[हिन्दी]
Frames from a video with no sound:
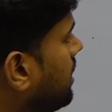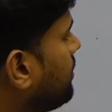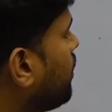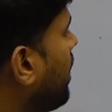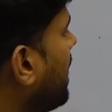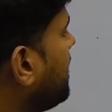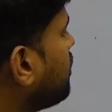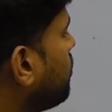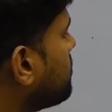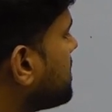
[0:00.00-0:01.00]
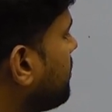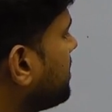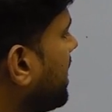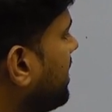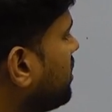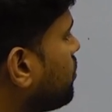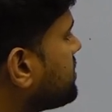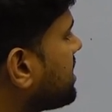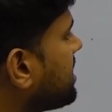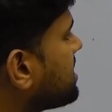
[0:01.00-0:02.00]
व्यवहारिक एवं संवैधानिक रूप से
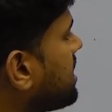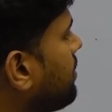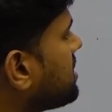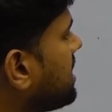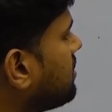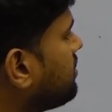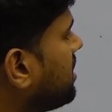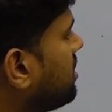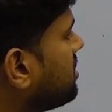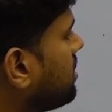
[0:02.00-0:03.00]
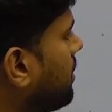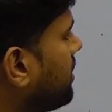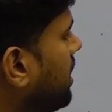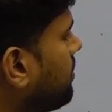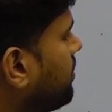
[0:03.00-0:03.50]
किसके प्रसाद पर्यंत अपना